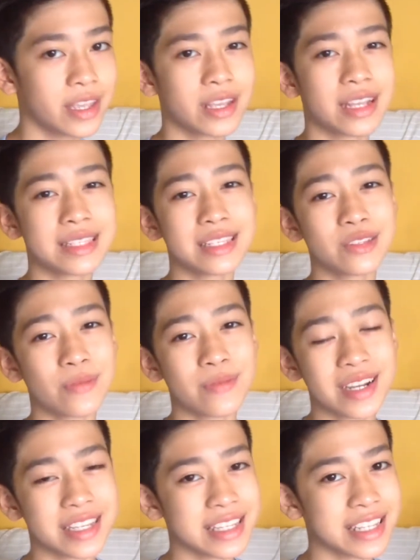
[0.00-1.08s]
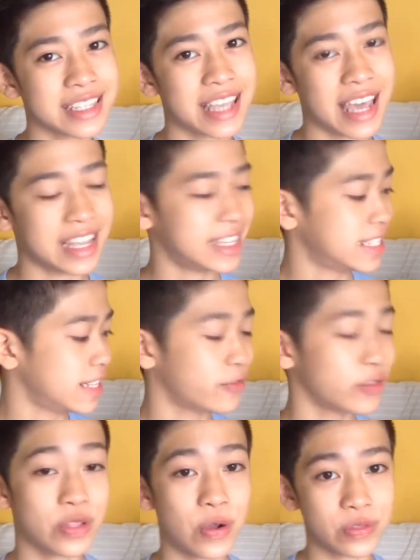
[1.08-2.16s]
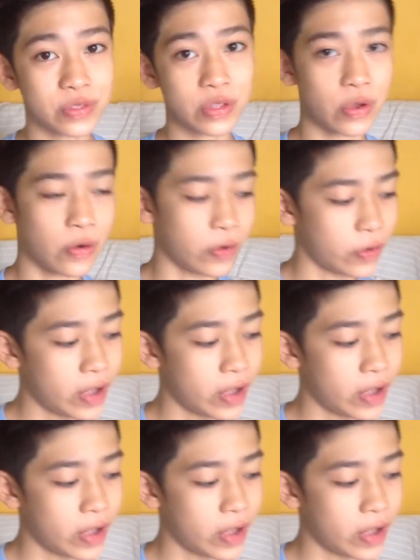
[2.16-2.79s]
Kasi sobrang init guys, if you don't know.